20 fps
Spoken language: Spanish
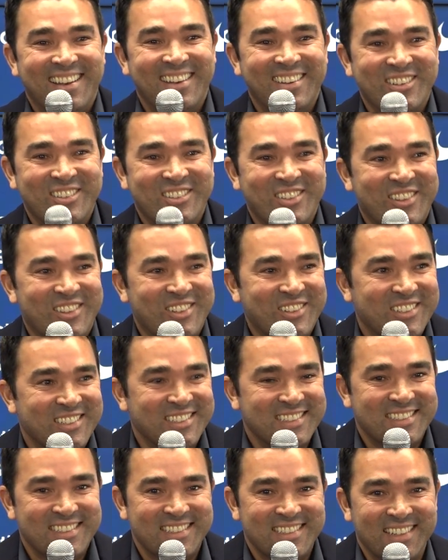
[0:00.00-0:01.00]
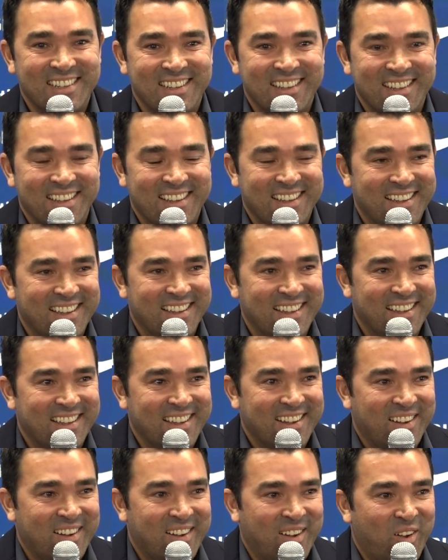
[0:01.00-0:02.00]
Nosotros,
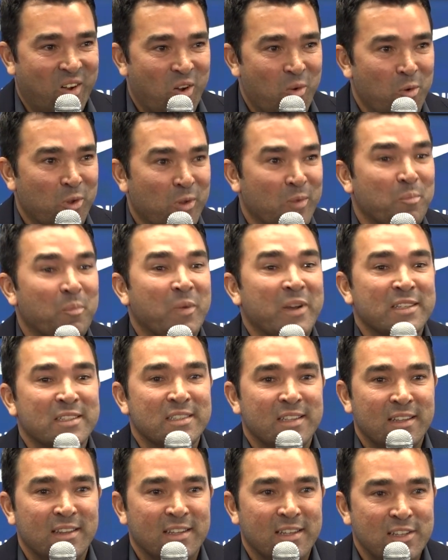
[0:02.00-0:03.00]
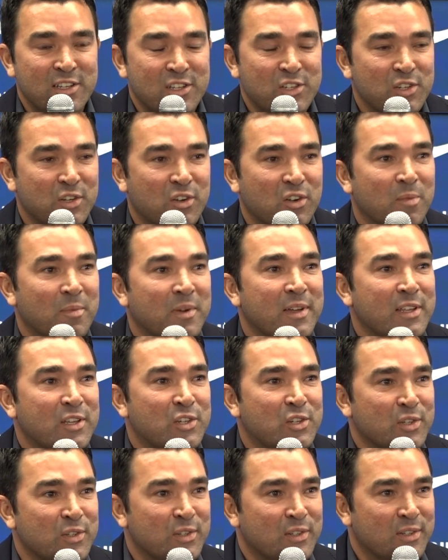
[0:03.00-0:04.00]
eh, como el presidente ha dicho, como ha
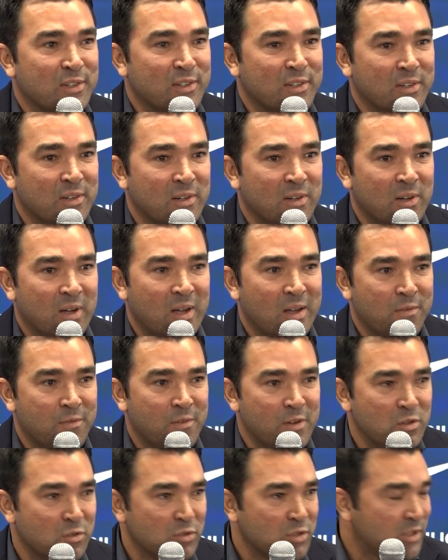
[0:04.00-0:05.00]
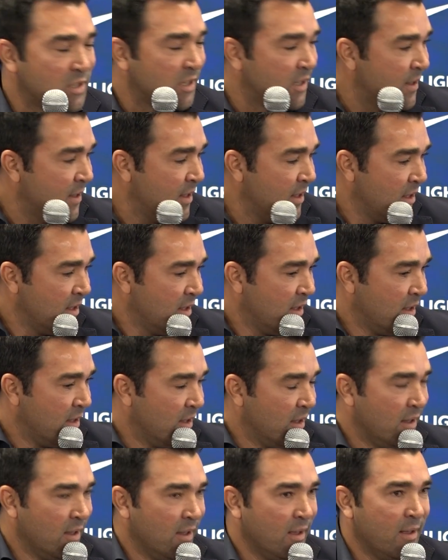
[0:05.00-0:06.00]
dicho Rafa Yuste,
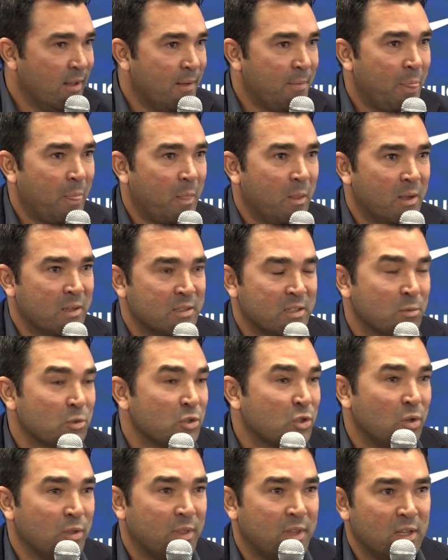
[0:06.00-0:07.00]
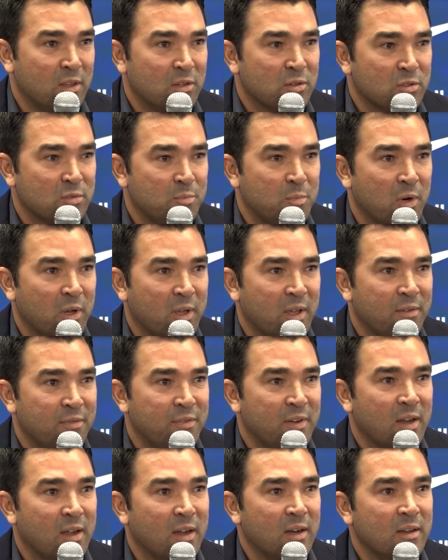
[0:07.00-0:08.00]
eh, estamos contentos porque al
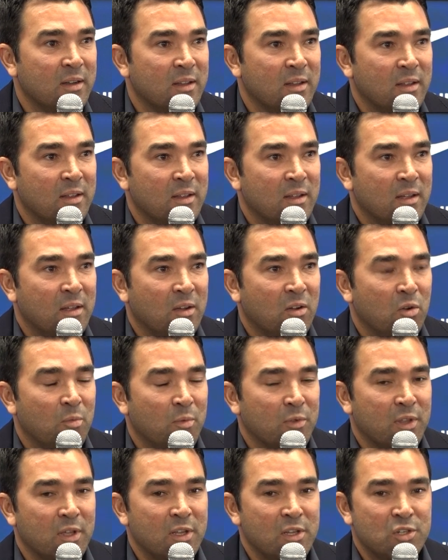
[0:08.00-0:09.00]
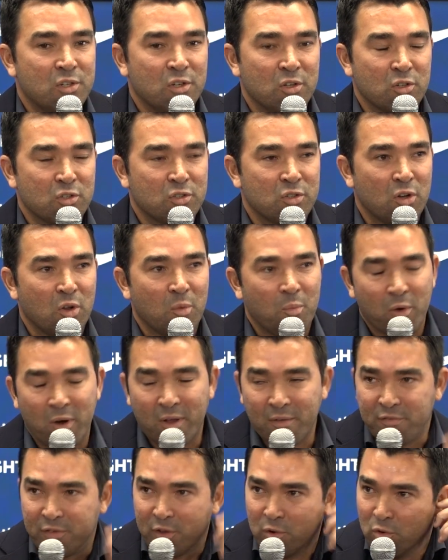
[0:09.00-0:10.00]
final, como te he dicho, no solo por
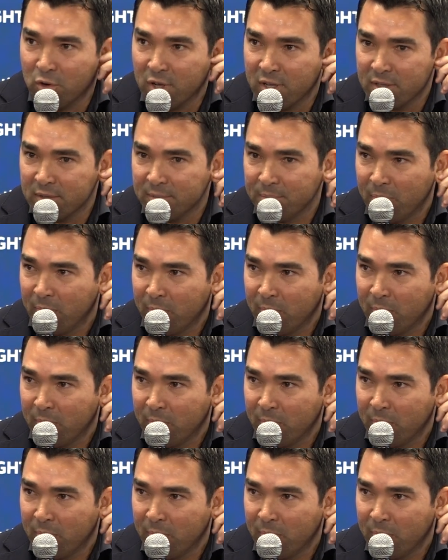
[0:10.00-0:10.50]
la figura,